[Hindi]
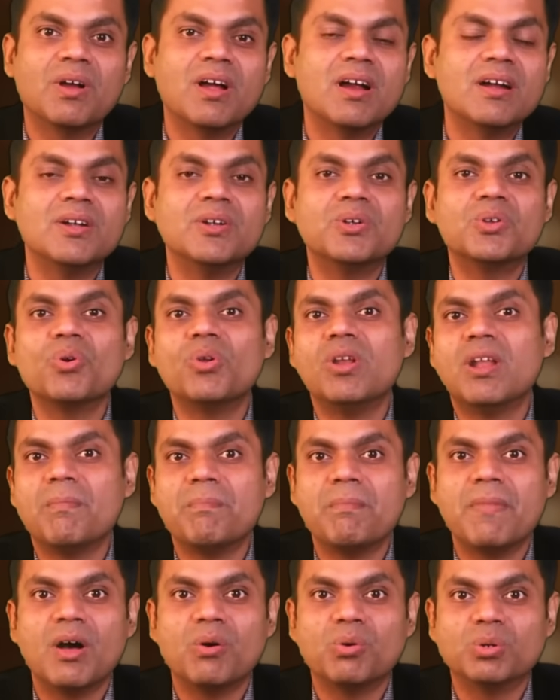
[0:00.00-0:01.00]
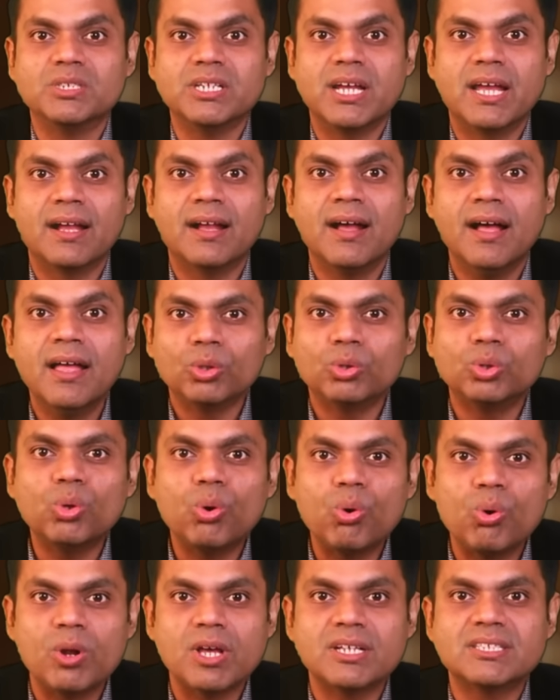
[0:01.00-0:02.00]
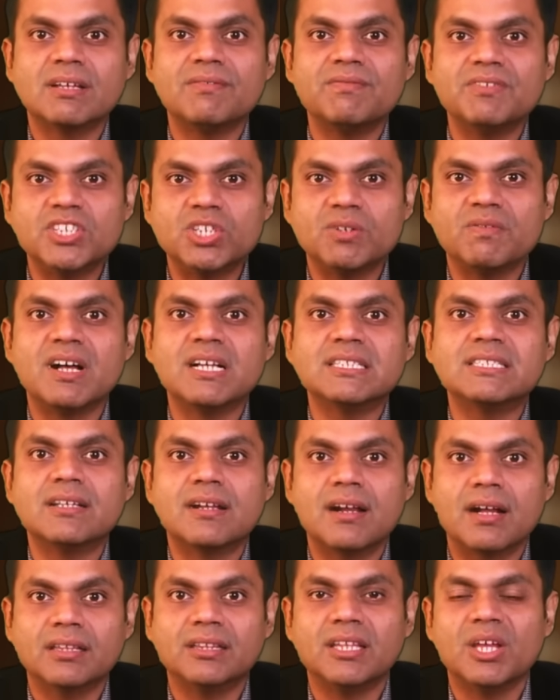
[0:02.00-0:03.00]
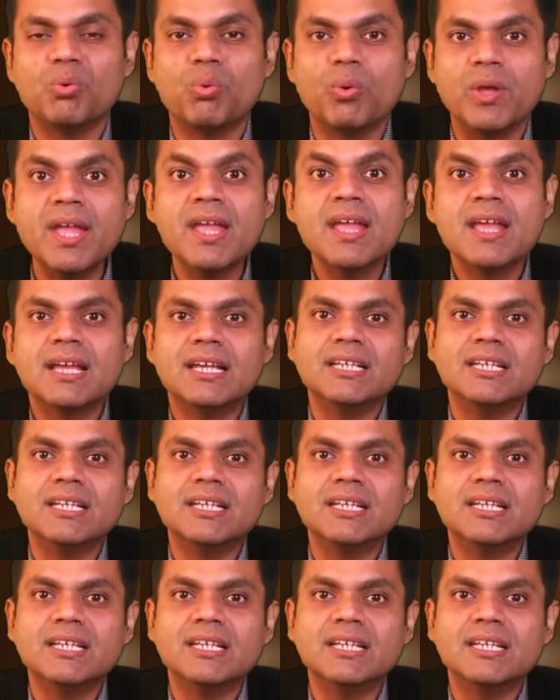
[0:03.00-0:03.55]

घंटों लंबा हो जाएगा तो थोड़ा सा विश्वास रखते हुए